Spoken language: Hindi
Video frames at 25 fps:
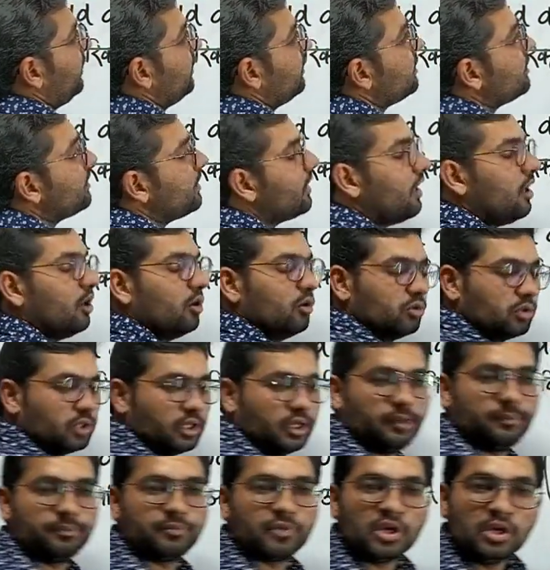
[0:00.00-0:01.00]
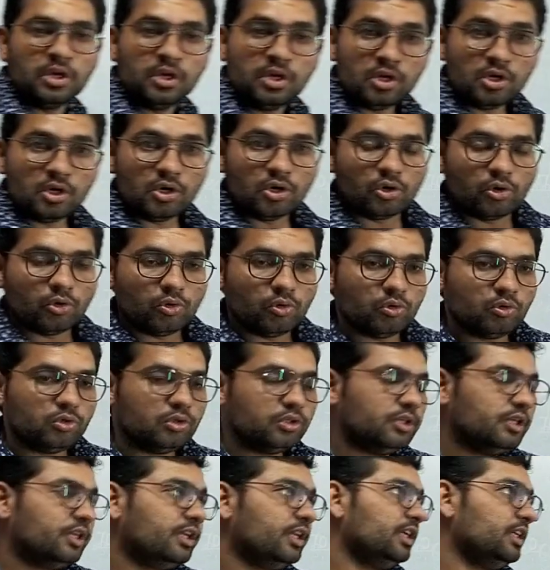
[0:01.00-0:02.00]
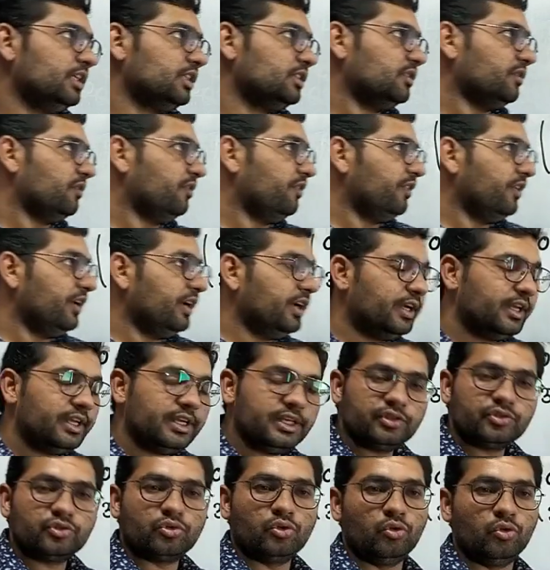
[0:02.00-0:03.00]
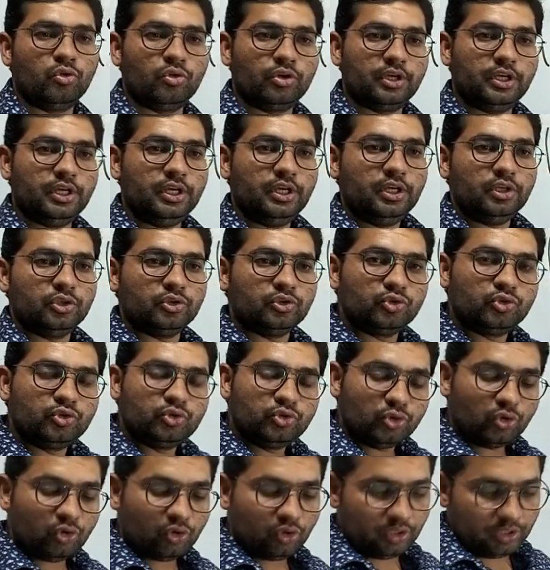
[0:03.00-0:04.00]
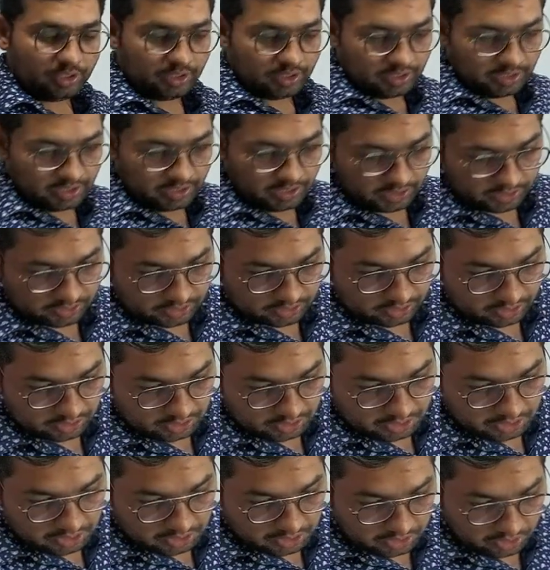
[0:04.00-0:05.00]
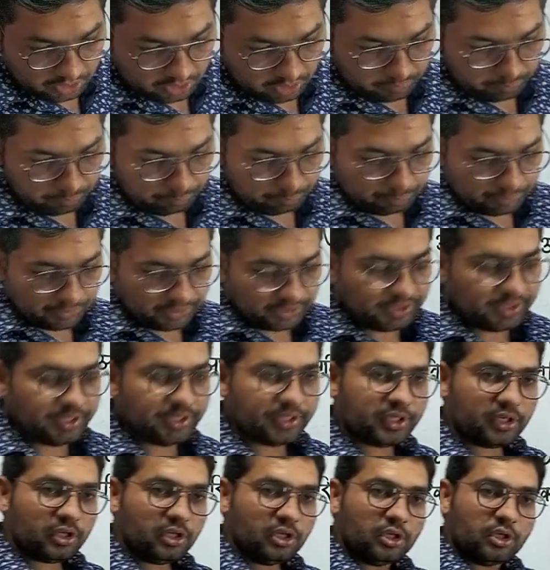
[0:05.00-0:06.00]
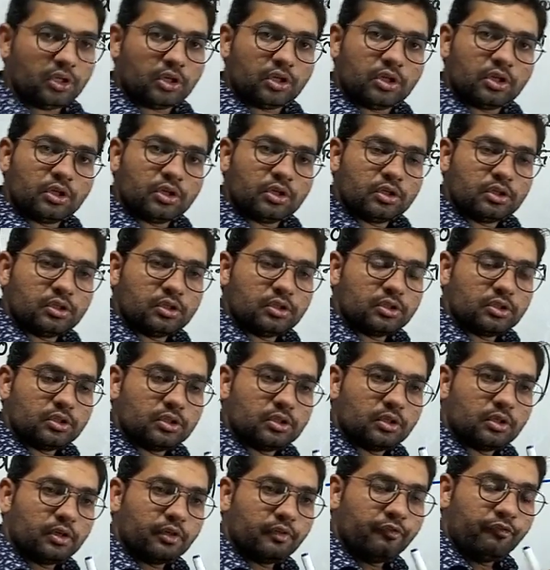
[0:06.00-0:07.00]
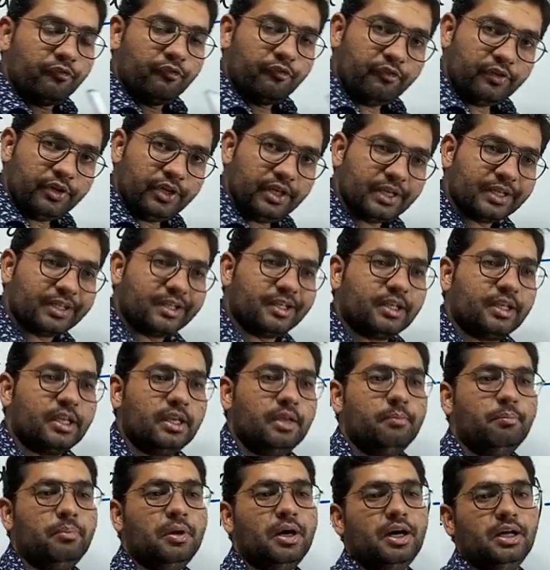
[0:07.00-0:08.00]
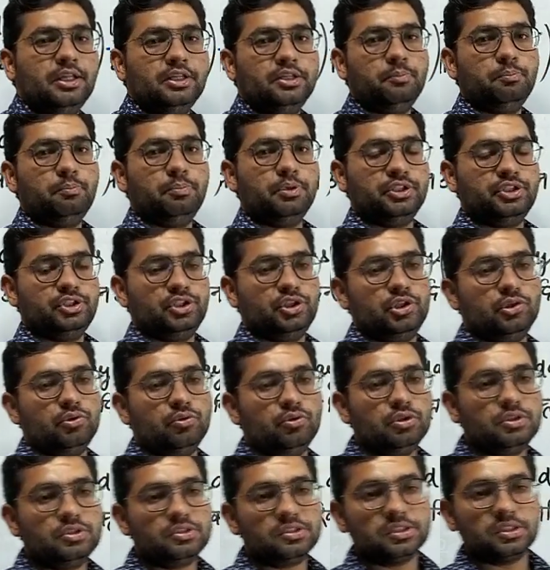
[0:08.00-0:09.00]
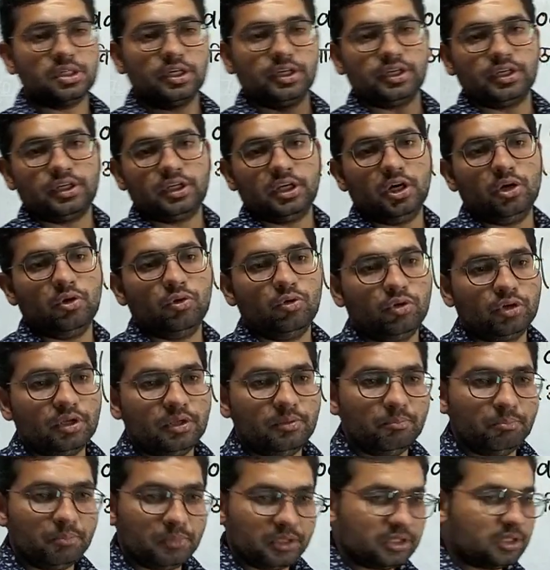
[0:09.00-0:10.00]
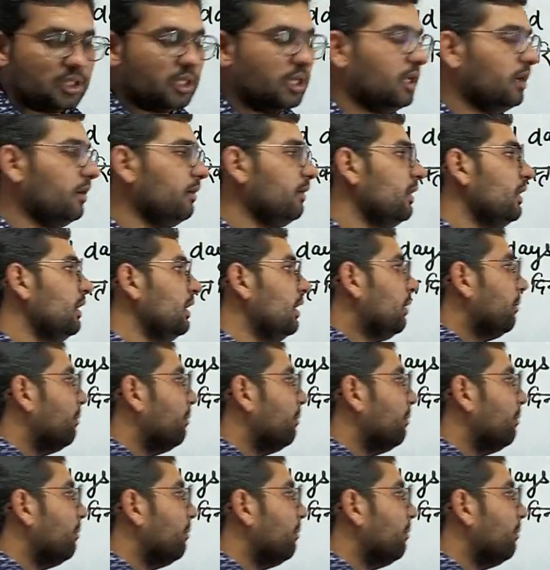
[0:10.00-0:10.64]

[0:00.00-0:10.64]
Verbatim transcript: डेज क्या होता है ओड डेज वे डेज होंगे जो एक कंप्लीट वीक के बाद बची हुई संख्या होगी मतलब